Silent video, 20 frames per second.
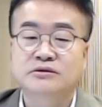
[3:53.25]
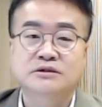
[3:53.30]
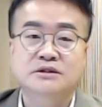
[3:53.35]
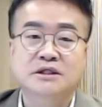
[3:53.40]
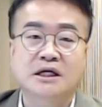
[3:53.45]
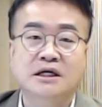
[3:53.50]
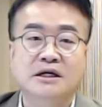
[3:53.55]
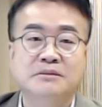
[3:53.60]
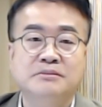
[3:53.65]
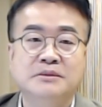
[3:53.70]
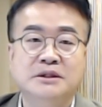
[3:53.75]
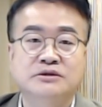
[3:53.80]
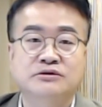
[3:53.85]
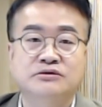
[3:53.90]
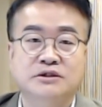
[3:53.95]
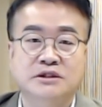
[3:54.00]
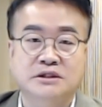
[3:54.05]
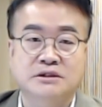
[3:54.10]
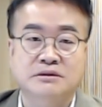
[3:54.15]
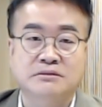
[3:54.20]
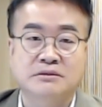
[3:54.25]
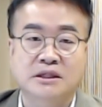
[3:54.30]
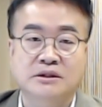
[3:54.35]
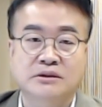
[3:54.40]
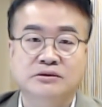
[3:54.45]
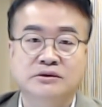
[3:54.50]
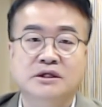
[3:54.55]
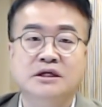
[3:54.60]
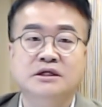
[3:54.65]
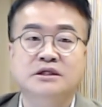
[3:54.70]
사람만 죽이지
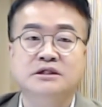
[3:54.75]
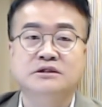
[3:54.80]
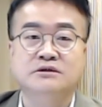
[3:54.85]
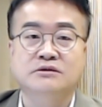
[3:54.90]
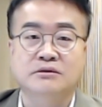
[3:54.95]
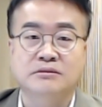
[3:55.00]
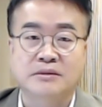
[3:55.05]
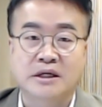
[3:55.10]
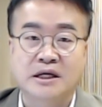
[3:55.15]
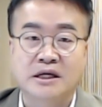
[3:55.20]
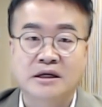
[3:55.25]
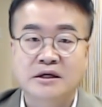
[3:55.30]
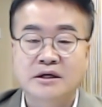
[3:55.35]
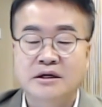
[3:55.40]
말고 때리지도 마